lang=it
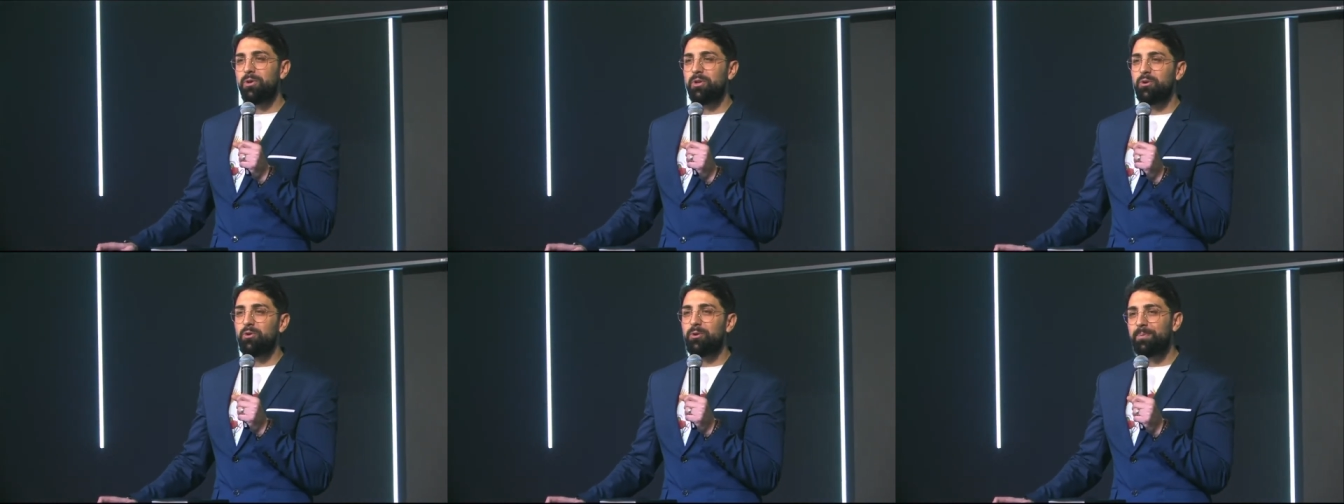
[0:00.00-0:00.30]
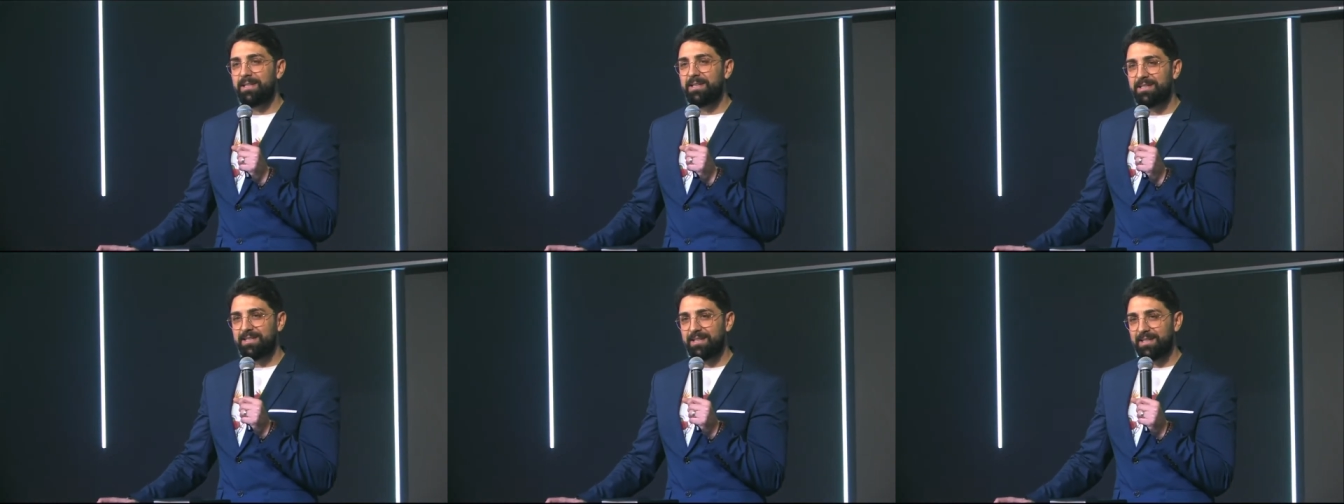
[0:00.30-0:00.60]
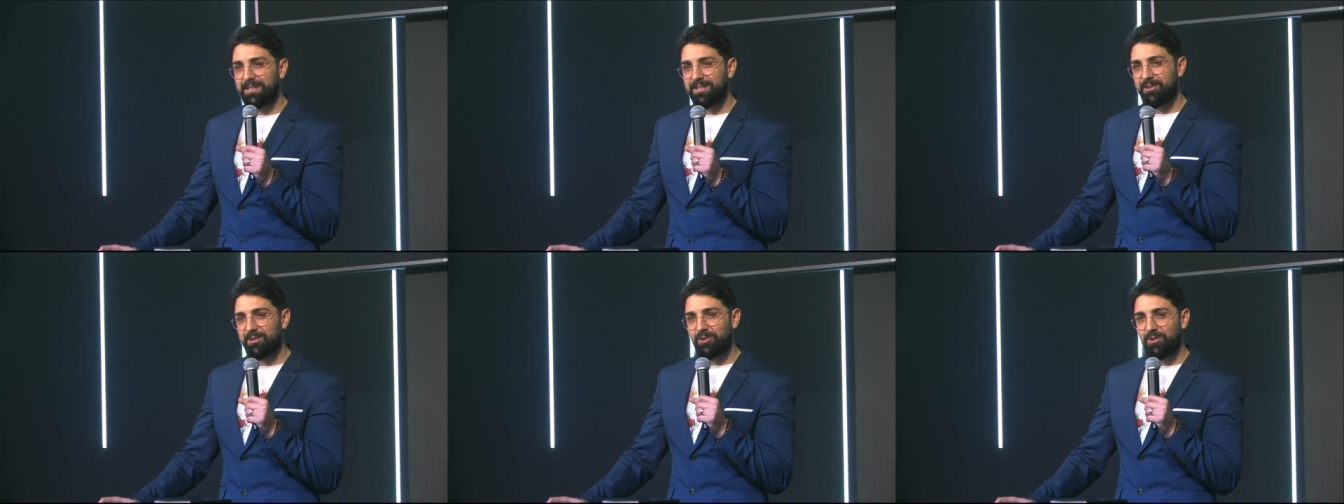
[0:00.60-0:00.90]
lui pensa
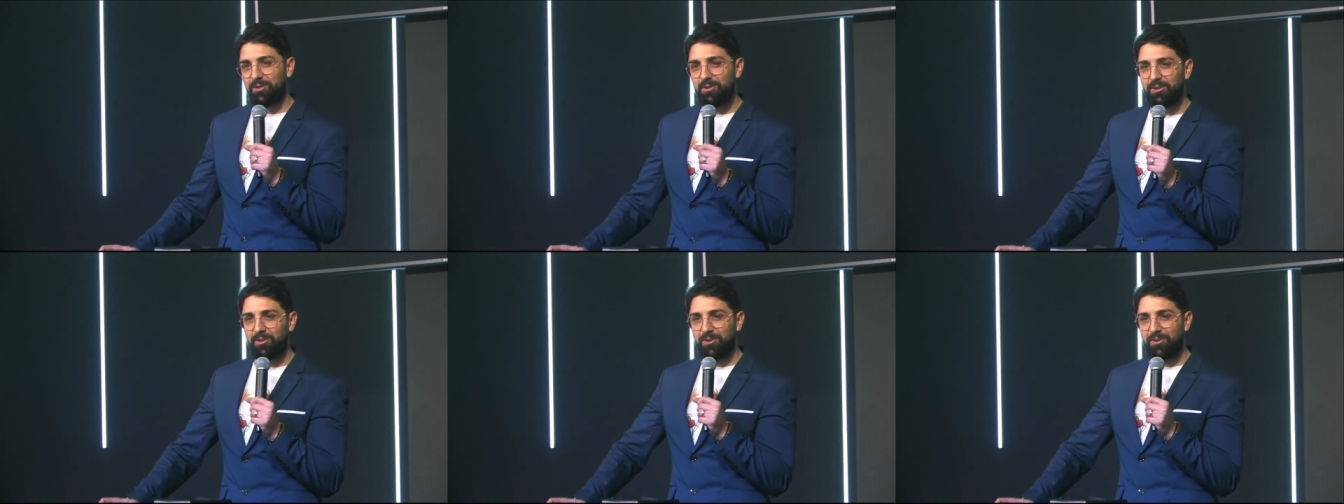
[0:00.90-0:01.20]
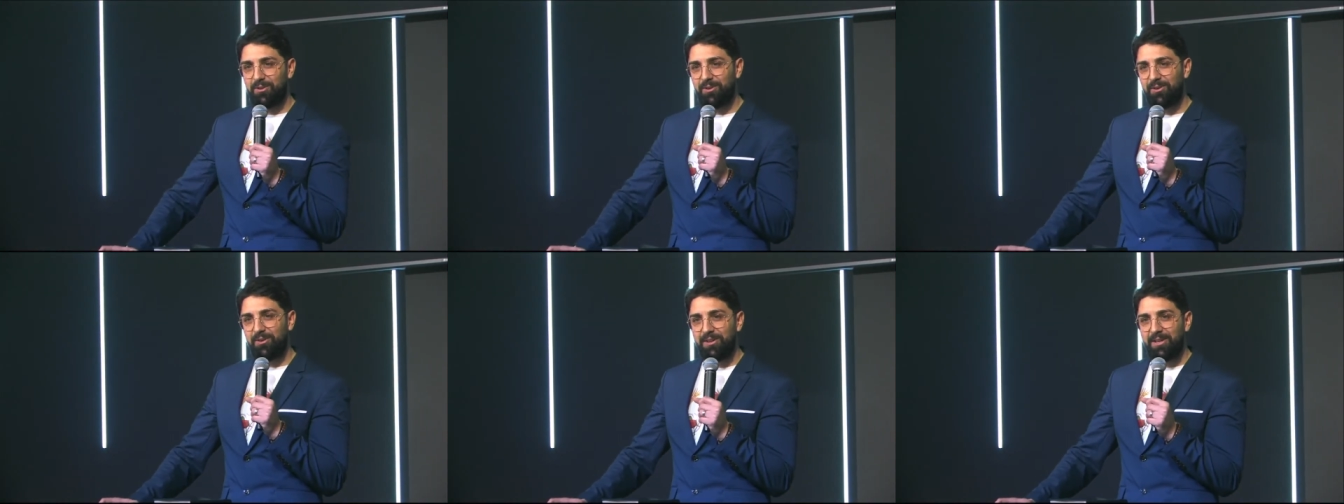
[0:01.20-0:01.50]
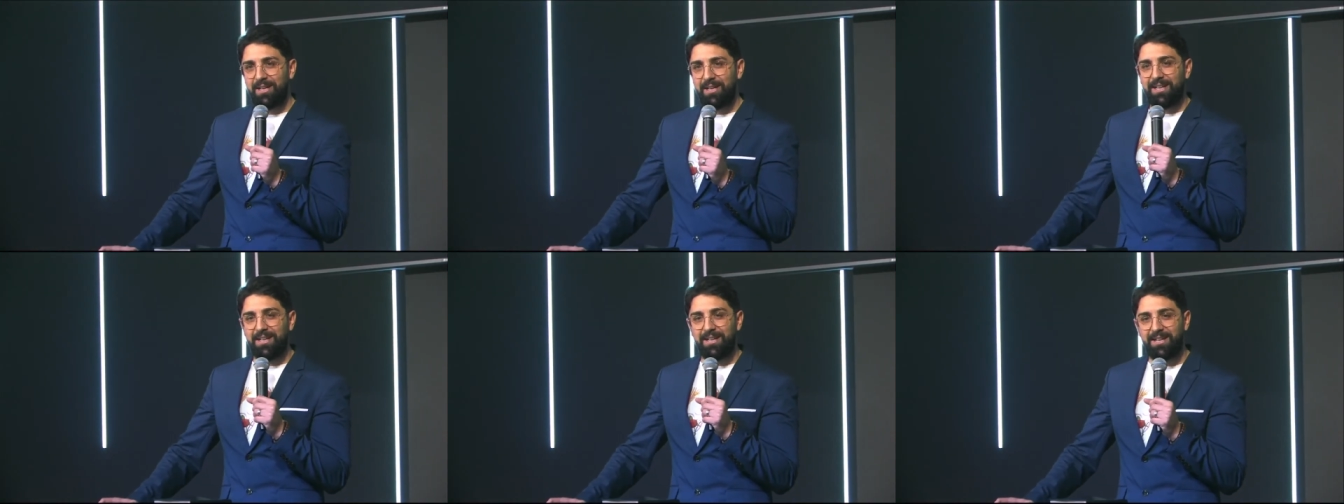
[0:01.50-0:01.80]
che sono
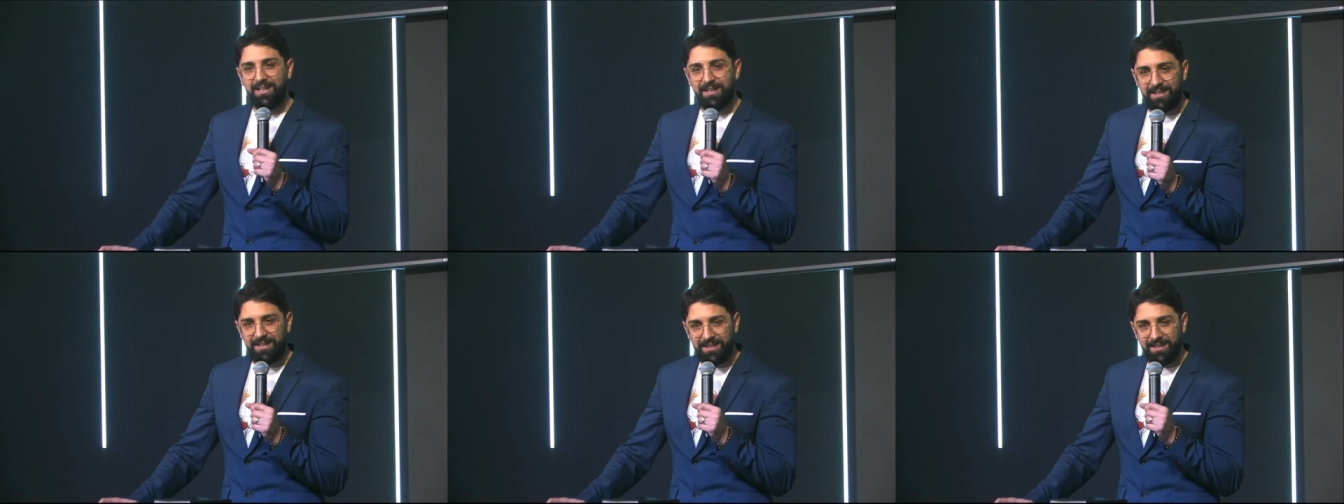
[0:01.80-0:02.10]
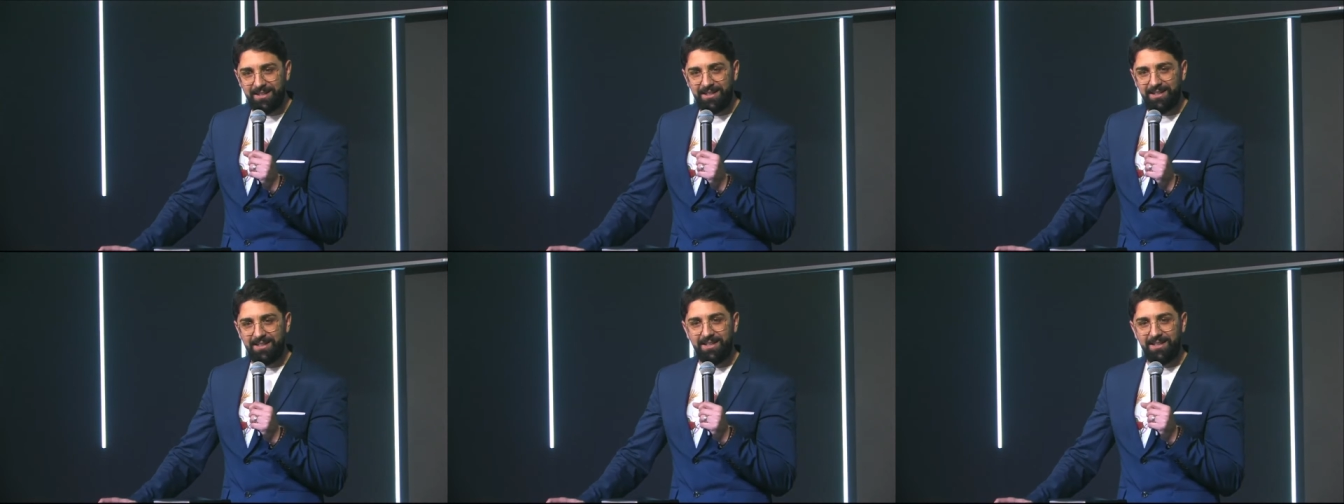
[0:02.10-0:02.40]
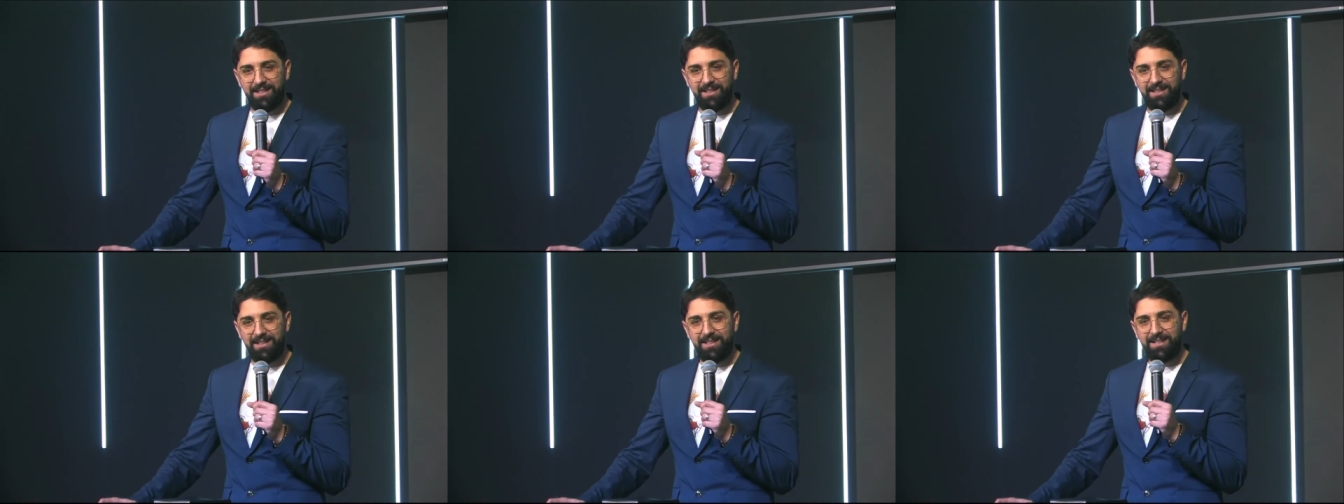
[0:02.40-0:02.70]

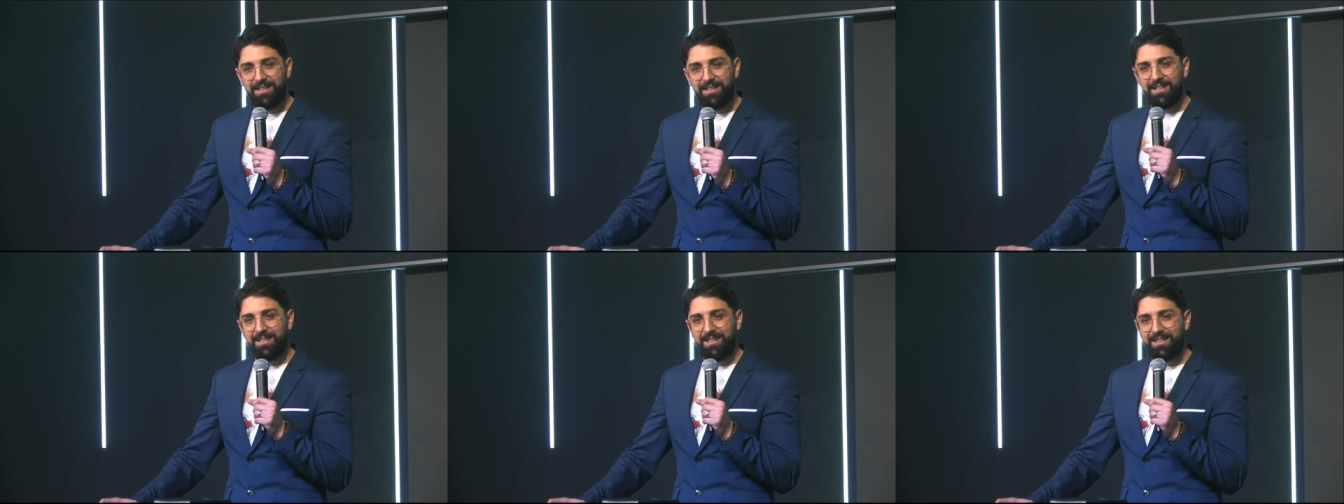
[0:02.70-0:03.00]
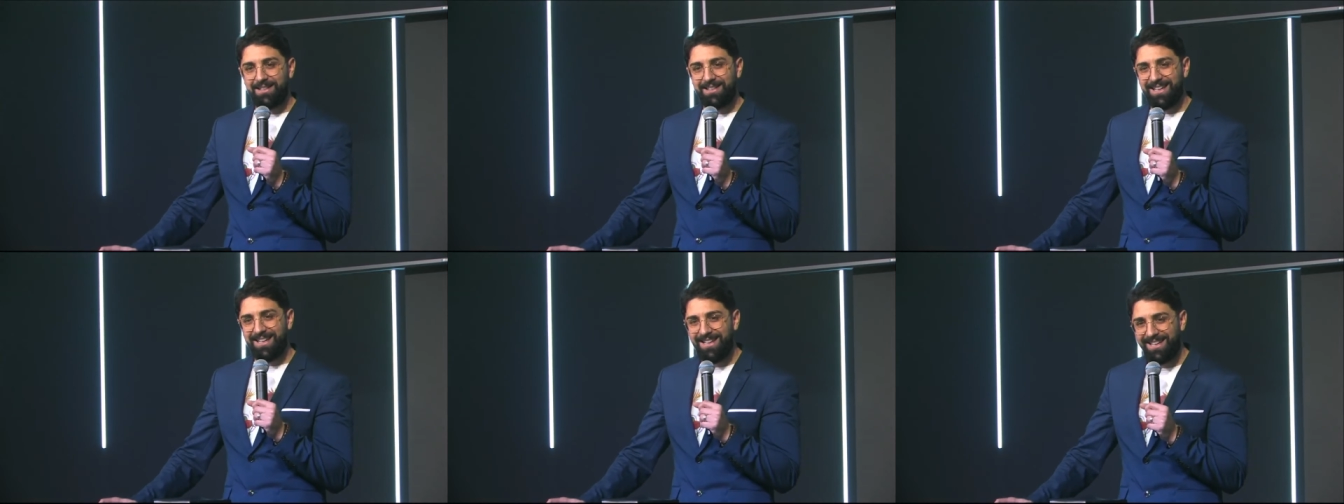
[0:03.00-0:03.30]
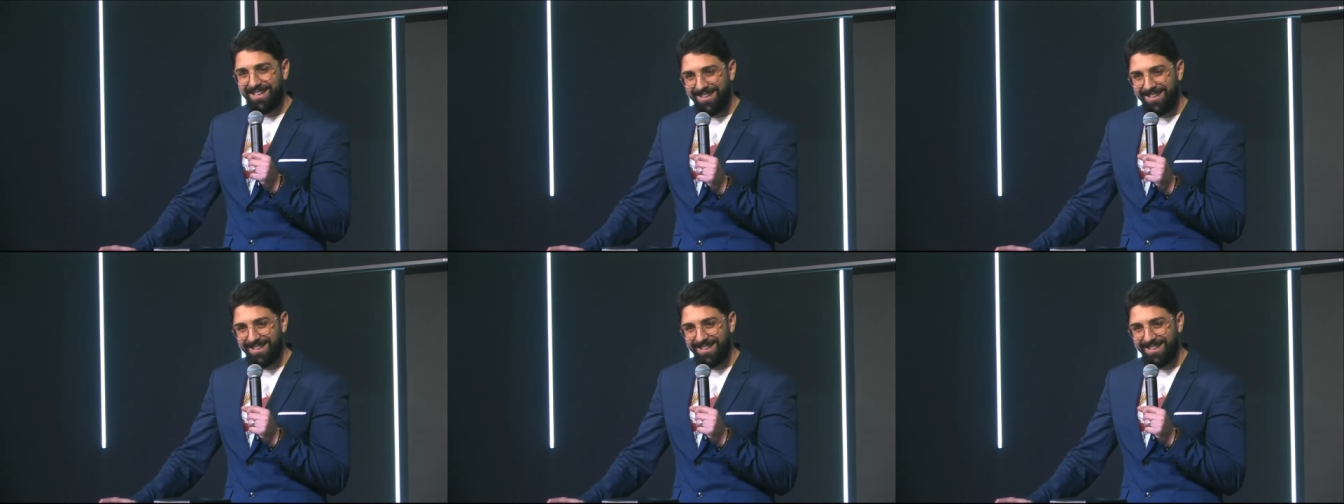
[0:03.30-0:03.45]
eh, il,